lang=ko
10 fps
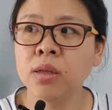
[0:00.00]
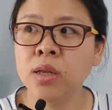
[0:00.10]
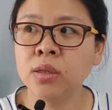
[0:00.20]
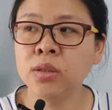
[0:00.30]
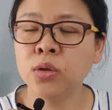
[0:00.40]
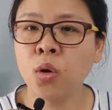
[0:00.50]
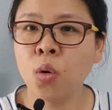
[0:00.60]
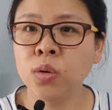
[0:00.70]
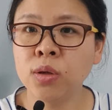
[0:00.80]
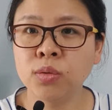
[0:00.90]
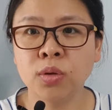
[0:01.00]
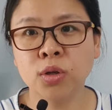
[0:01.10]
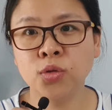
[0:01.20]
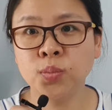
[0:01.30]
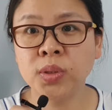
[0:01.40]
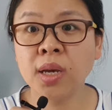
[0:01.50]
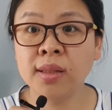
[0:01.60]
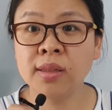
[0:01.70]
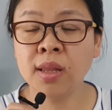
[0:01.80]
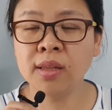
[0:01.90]
대신에 겨울에도 그렇게 춥지
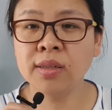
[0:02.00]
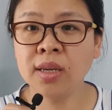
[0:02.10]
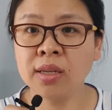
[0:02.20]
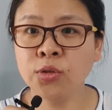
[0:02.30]
않다는 게